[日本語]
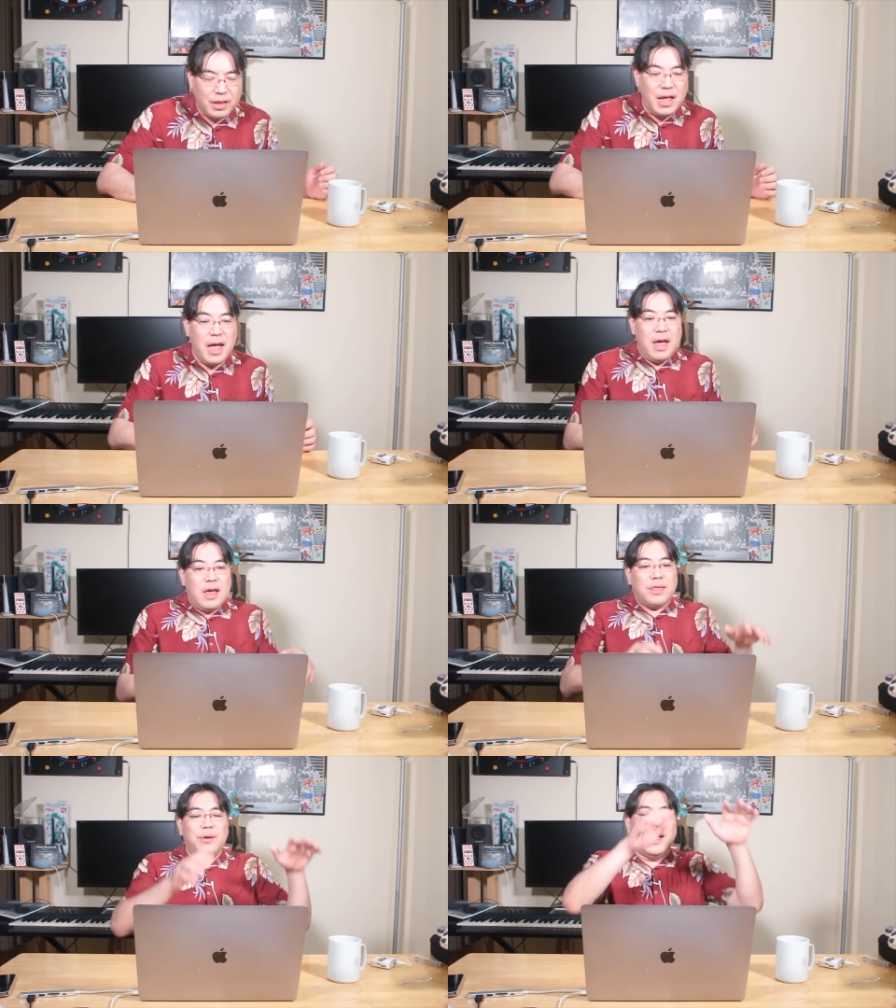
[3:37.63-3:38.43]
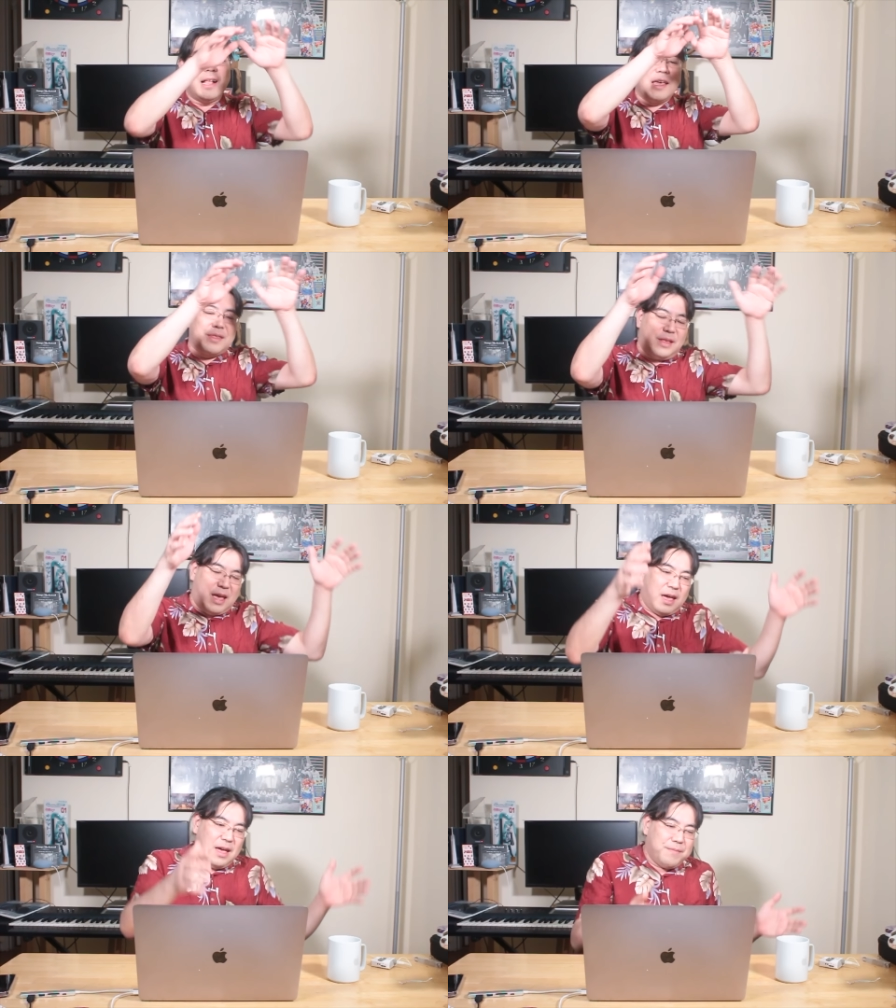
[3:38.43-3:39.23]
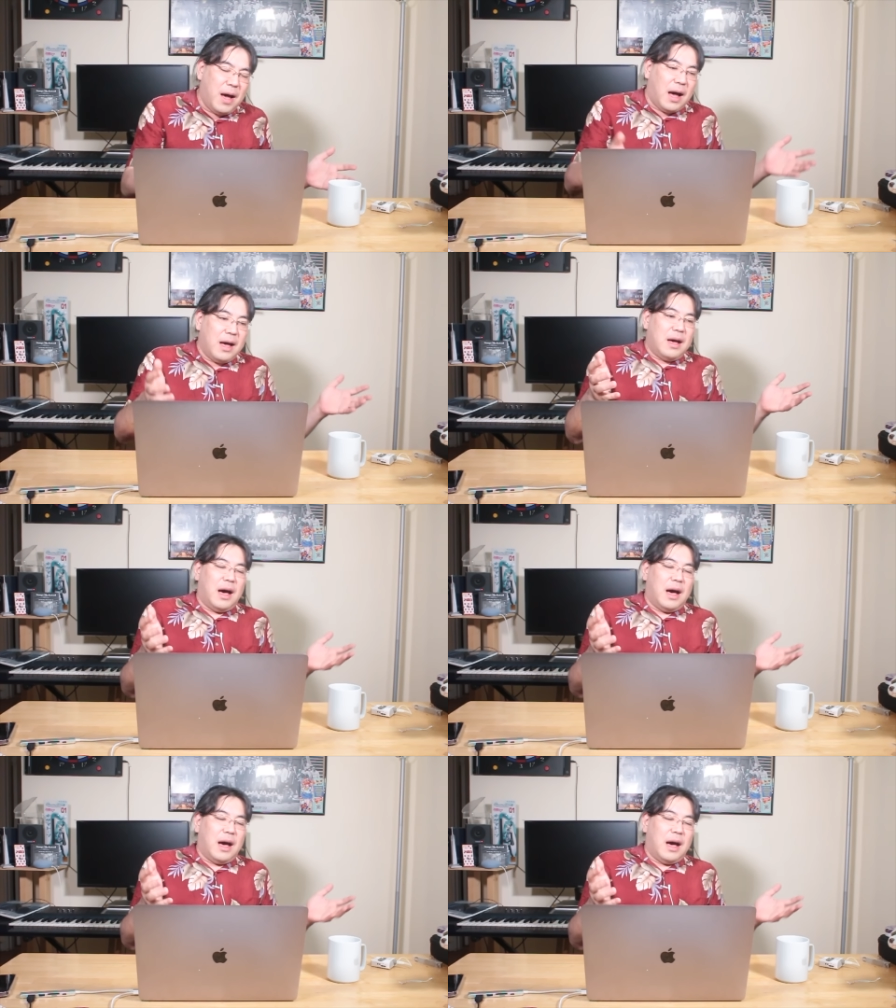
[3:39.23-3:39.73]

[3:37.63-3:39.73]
で、それがですね、まあ、